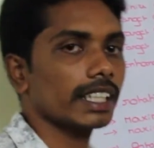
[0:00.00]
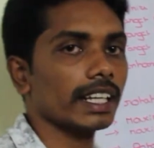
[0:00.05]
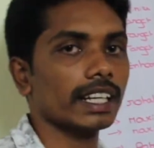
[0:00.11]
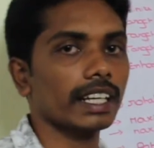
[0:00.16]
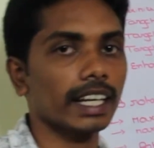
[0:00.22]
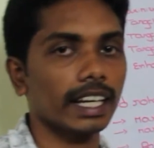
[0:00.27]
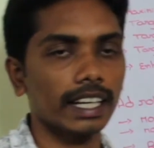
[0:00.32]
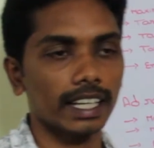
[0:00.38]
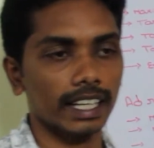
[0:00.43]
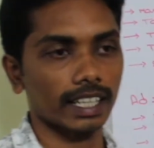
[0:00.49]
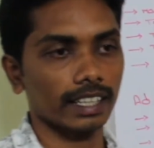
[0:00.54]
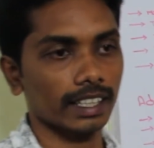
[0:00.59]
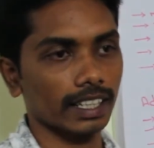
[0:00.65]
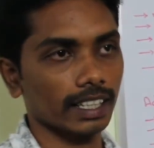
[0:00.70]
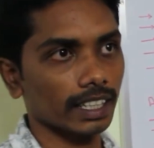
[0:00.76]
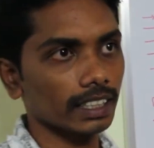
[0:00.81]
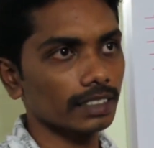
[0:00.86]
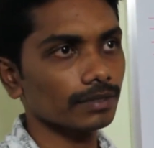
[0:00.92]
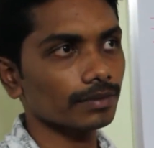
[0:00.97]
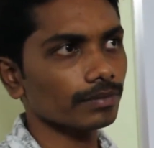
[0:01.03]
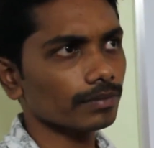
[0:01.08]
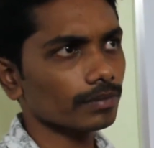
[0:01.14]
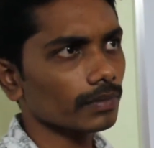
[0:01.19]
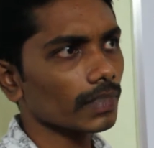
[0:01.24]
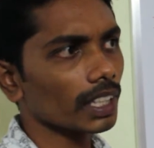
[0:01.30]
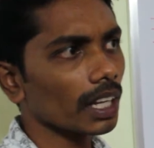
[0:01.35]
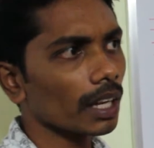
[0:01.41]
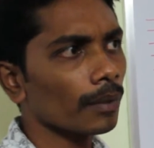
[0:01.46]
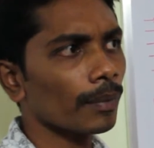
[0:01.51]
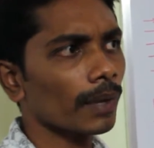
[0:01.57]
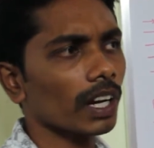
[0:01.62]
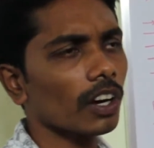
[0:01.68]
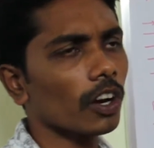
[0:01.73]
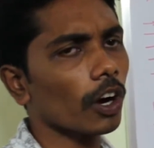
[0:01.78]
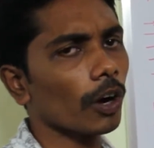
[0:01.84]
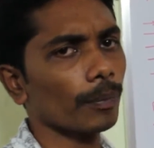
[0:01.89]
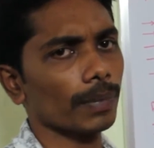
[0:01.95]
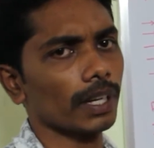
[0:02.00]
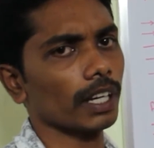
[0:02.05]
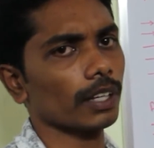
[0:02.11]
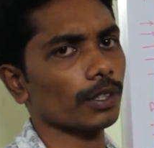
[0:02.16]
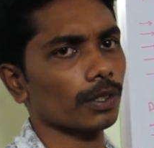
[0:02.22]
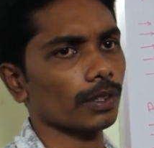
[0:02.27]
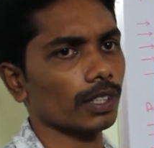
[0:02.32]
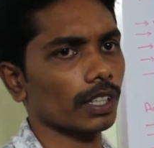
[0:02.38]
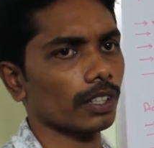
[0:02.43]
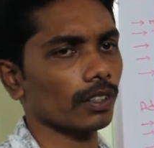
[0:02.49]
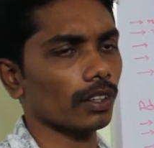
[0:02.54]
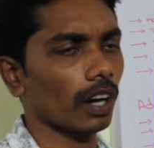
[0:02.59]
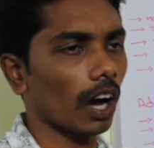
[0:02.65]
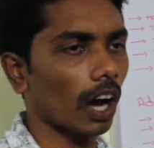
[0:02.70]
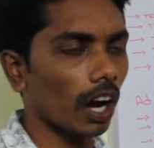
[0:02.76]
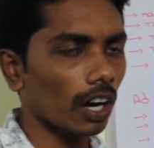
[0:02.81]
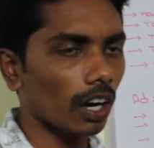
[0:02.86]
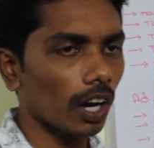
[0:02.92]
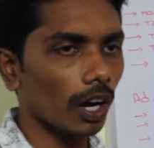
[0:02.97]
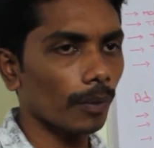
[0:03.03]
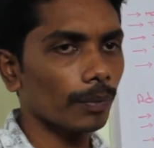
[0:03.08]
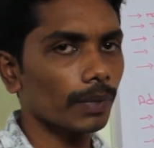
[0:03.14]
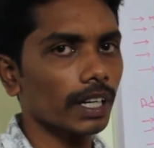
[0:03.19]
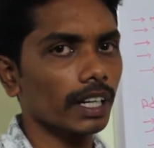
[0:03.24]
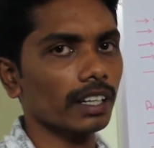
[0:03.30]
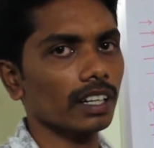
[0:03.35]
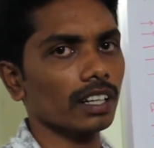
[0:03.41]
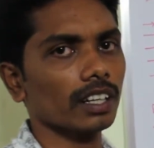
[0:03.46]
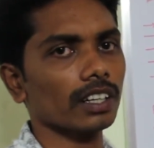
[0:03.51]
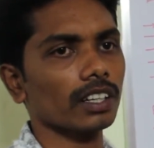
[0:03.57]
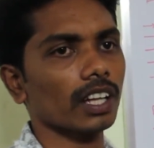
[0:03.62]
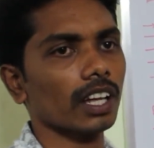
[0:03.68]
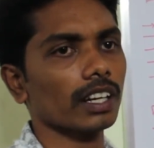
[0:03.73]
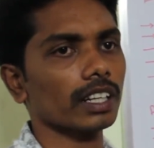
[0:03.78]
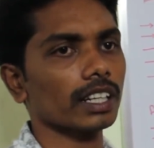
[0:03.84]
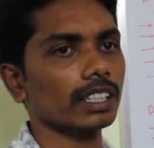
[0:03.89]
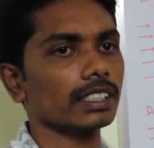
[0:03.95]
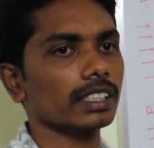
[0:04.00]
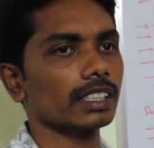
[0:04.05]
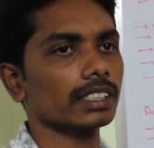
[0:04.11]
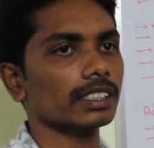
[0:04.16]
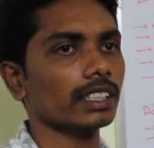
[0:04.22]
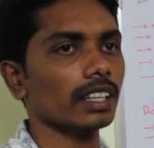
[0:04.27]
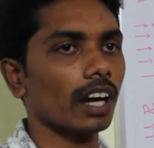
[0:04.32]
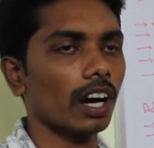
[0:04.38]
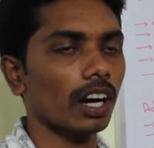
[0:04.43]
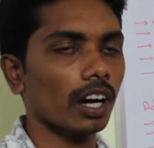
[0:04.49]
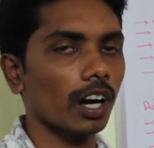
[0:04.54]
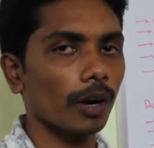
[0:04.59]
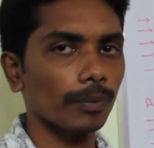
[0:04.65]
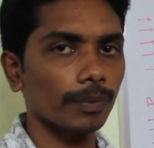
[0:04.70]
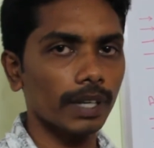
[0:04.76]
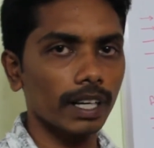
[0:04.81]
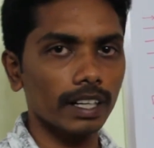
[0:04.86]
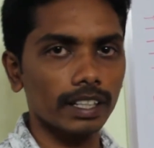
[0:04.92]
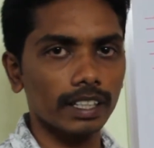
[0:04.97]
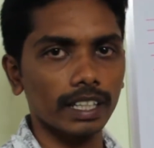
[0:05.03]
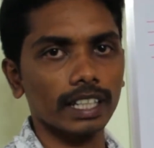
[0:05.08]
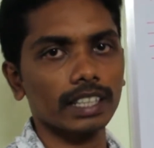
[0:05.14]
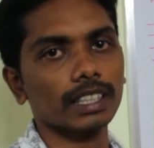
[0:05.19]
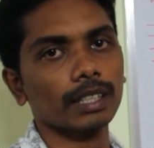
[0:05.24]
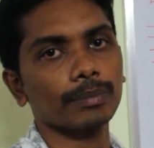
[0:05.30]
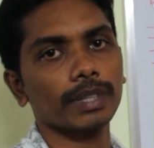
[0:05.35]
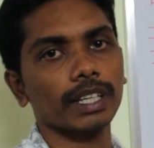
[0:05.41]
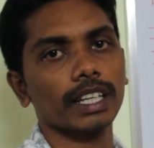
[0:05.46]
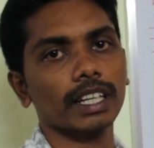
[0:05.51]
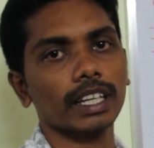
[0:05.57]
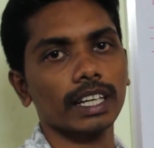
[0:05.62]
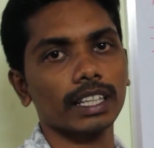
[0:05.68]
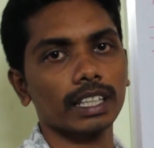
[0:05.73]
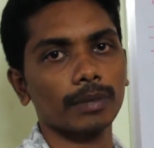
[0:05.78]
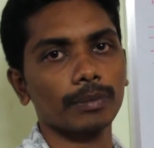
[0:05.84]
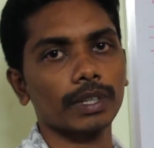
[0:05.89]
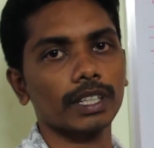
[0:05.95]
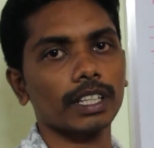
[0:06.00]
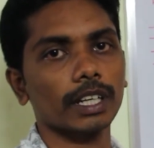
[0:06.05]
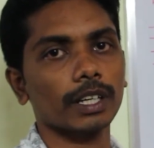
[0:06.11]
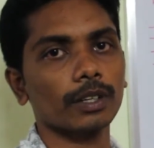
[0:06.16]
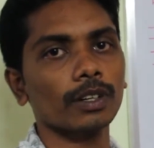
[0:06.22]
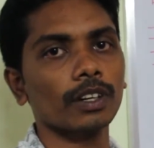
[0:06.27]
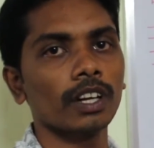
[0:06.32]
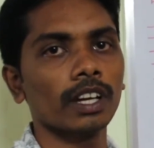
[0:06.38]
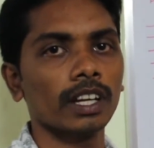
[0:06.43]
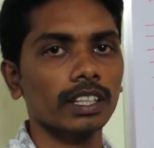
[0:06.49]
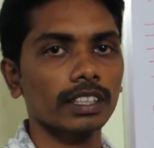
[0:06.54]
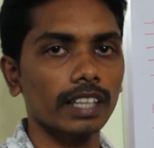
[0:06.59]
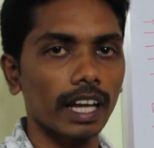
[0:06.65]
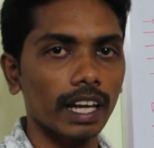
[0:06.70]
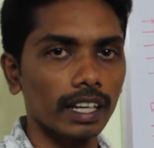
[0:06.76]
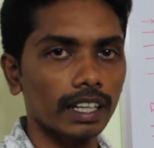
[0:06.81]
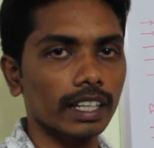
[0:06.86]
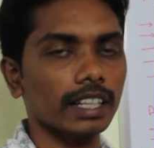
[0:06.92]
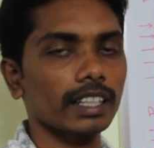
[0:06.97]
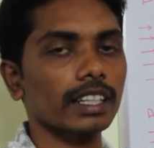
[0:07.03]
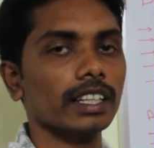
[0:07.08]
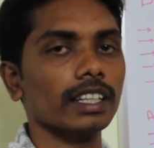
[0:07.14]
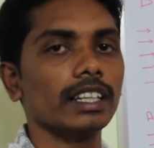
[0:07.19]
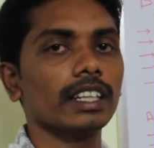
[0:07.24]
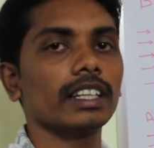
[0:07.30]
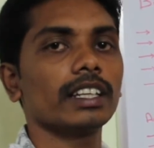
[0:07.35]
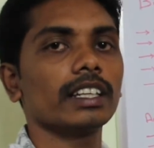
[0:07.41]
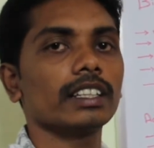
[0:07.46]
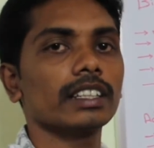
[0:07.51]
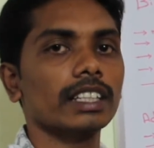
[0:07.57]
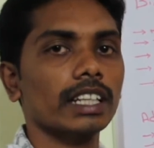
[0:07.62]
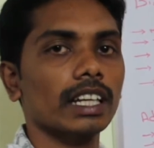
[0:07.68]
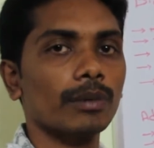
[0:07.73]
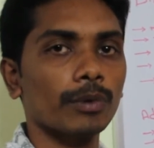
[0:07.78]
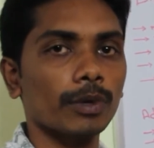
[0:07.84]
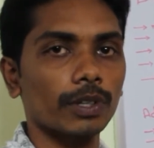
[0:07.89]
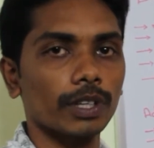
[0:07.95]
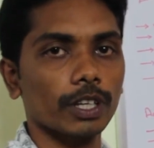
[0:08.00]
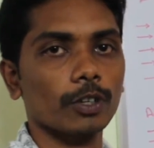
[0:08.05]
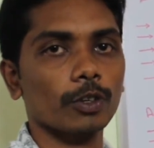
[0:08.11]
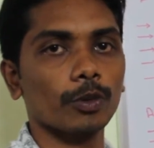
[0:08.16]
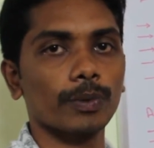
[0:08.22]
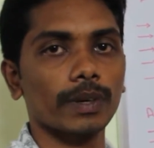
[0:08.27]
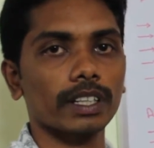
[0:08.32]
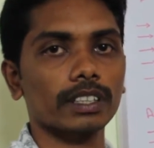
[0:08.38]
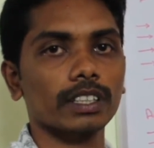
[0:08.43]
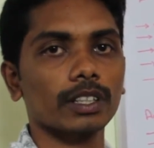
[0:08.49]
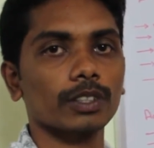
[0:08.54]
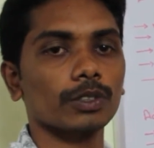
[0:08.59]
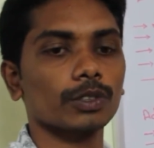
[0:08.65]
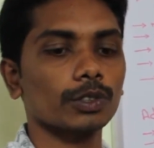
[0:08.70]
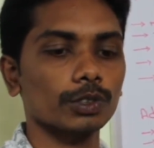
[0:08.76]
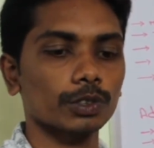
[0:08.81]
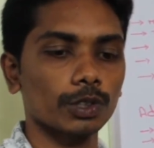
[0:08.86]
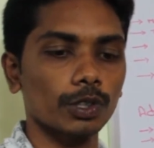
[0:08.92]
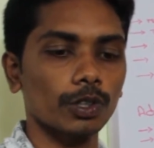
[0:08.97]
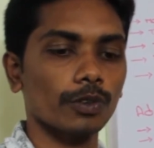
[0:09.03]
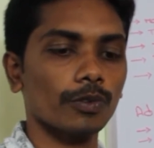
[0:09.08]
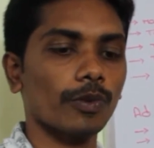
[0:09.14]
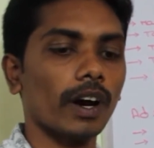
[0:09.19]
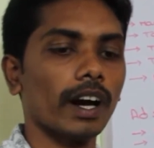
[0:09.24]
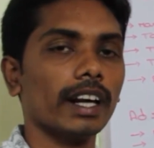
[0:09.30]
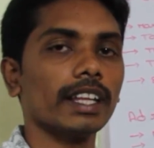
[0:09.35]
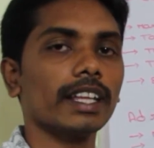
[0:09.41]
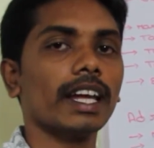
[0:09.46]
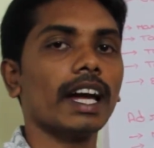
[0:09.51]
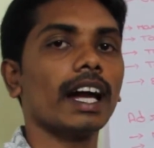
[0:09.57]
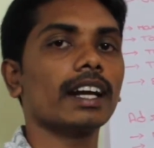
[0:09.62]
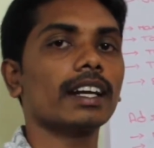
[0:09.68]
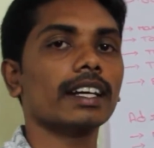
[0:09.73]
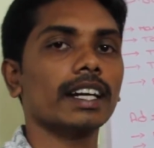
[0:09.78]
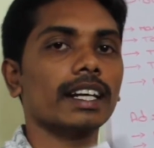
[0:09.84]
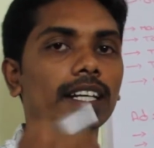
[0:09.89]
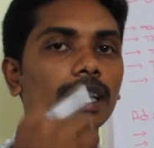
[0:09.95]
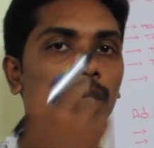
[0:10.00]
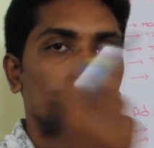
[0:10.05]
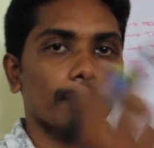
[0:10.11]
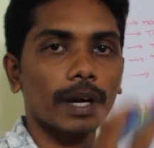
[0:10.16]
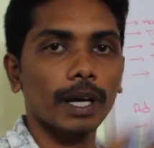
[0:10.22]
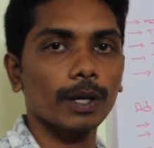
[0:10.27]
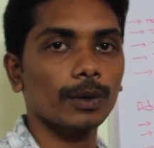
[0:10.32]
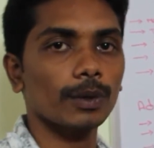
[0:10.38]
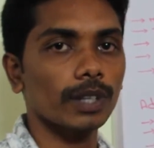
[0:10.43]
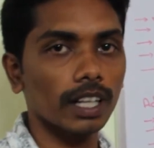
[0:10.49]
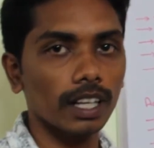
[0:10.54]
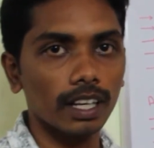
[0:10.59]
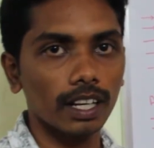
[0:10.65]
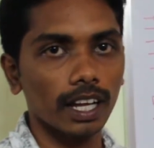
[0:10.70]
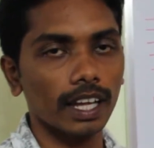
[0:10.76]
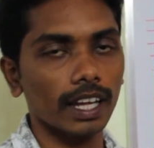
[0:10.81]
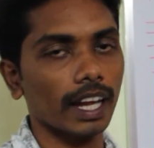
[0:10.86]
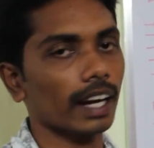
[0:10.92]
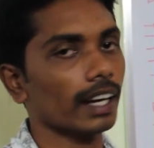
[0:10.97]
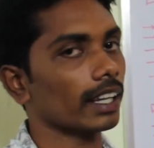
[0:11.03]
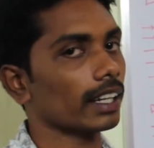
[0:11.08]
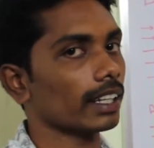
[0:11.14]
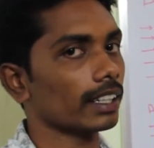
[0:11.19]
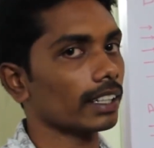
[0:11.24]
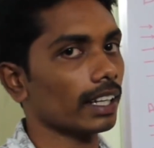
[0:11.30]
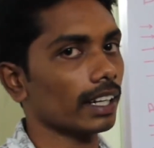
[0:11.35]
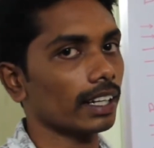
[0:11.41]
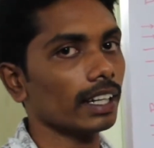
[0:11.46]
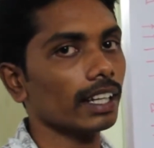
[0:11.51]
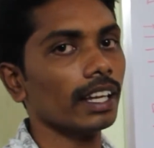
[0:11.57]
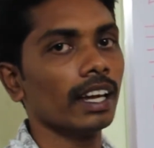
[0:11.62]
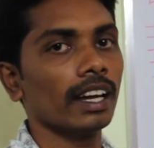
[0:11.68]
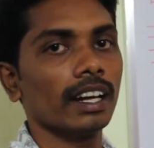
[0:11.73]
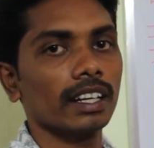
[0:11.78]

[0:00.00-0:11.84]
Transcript: షేరింగ్ అంటే ఏంటంటే మన కాంపిటేటర్ ఉంటాడు ఆ కాంపిటేటర్ని టార్గెట్ చేసి ఆ కాంపిటేటర్ ఎంత బిడ్డింగ్ అయితే పెట్టాడో దానికంటే నేను ఇంత అమౌంట్ ఎక్కువ పెడతాను సో వాడి యాడ్ కంటే పైన ఉండాలి నా యాడ్ అనే దాన్ని